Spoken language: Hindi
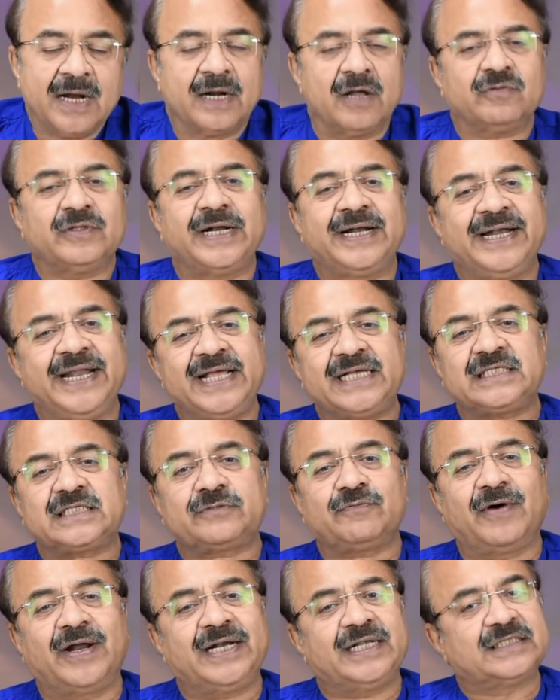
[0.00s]
नाउ द
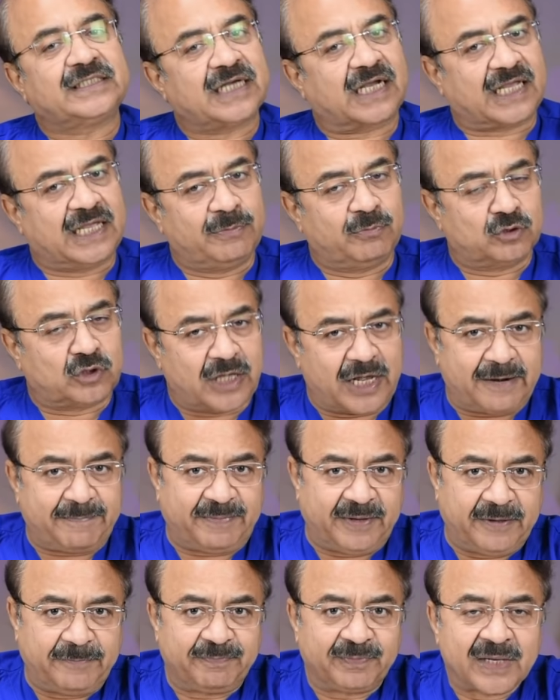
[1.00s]
नेक्स्ट वन इज द
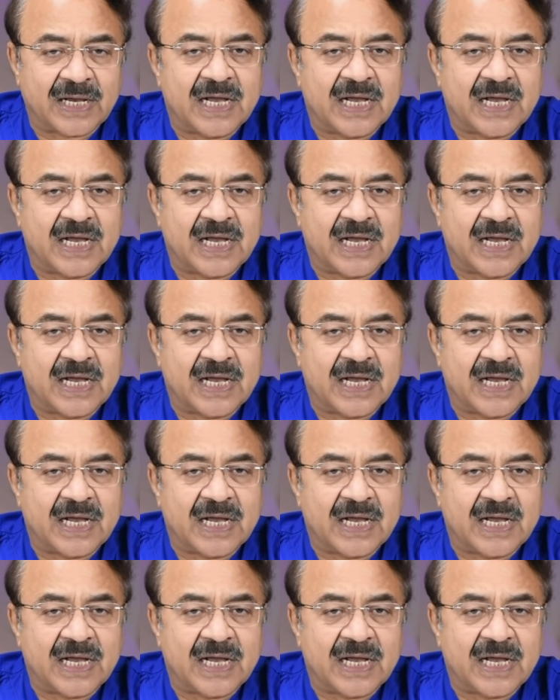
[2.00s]
कीमोथेरेपी